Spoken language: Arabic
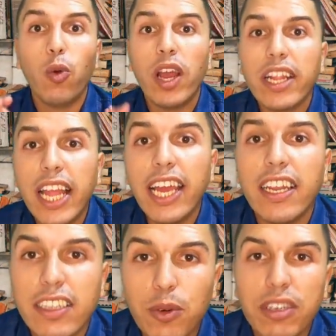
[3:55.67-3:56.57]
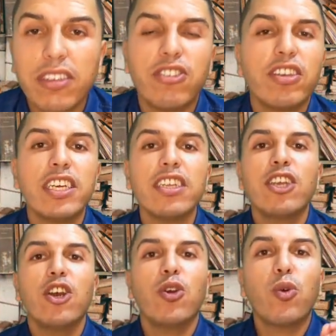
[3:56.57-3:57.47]
وهاد الحالات او هاد
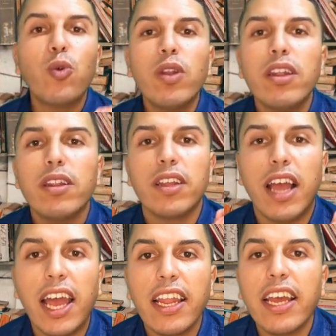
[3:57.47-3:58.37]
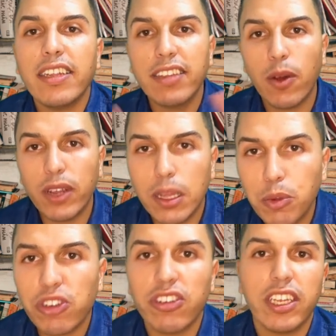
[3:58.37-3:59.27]
التسجيلات كل حاله عندها واحد
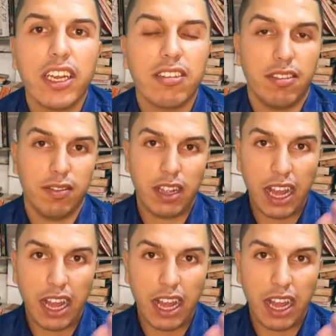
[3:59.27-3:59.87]
المؤشرات